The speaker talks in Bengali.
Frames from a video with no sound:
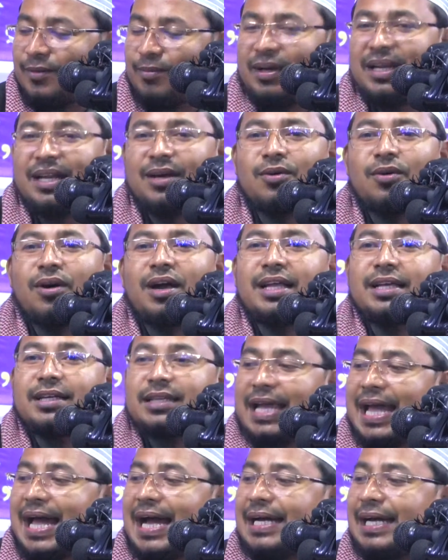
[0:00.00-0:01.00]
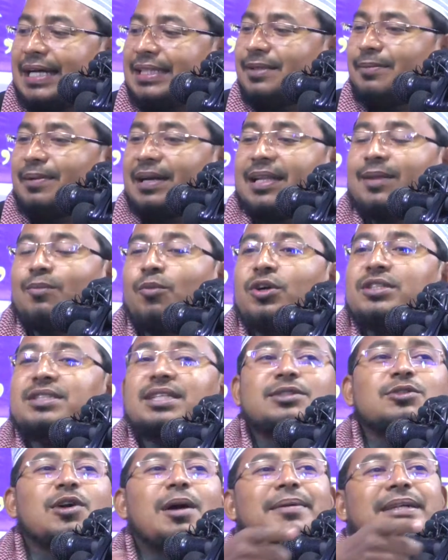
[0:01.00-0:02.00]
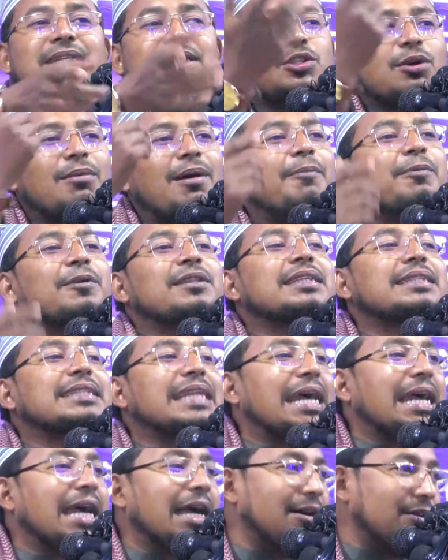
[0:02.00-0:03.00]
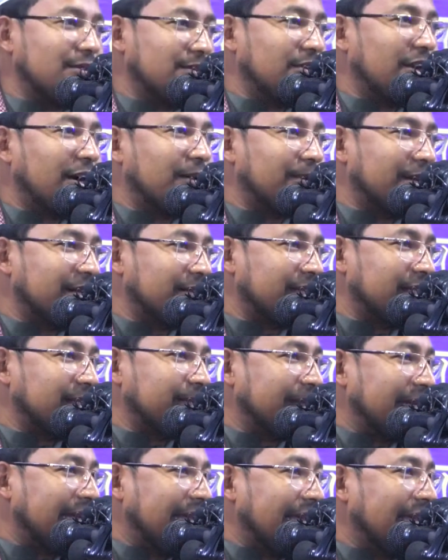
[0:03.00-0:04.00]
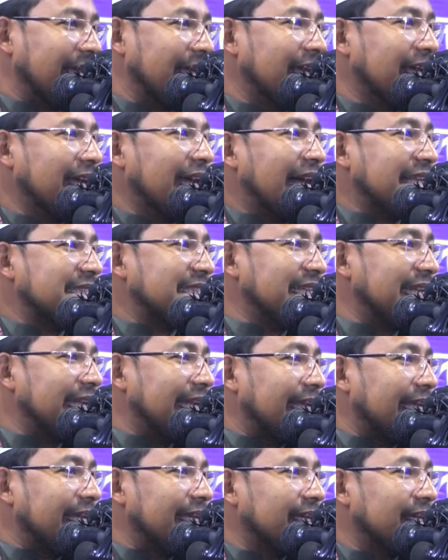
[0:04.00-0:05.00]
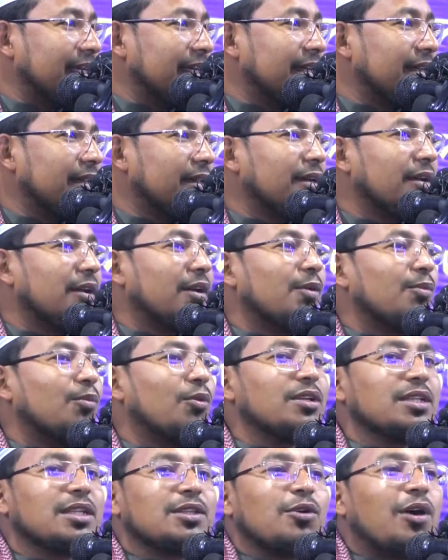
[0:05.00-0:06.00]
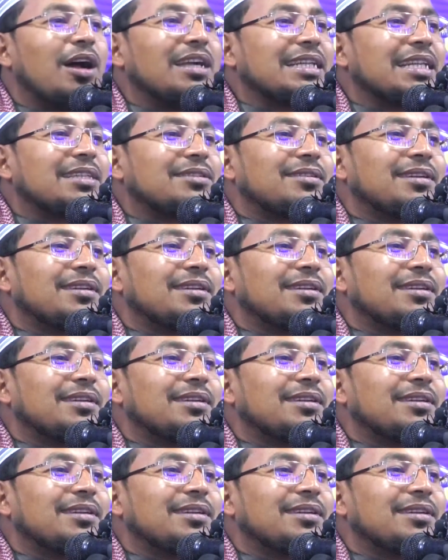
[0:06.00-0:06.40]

মানে গড়ের এক হইতে বাংলাদেশ মসজিদ কমিটির সভাপতি টাকা নরবার করি ফেলায় আছে না নেই মসজিদ হঠাৎ